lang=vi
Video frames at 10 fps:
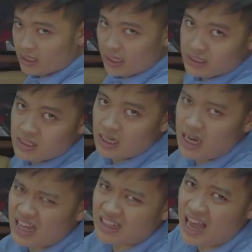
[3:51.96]
đến chiếc
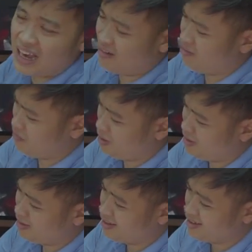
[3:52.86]
gà tàn Vâng
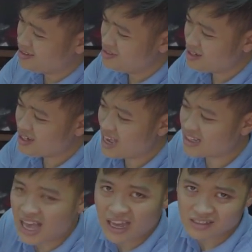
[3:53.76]
Chiếc gà
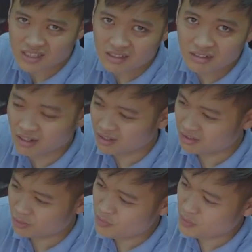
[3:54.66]
tàn ở trên cửa
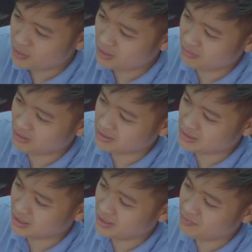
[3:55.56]
Quý vị và các bạn có thể
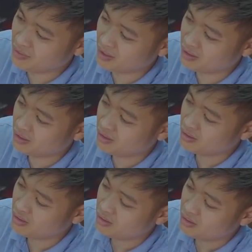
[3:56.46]
nhìn thấy Vâng
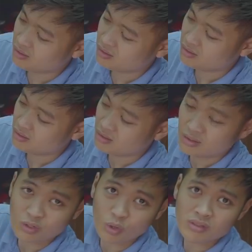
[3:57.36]

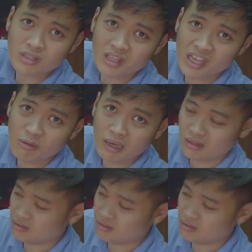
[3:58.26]
Nó có tinh tế không ạ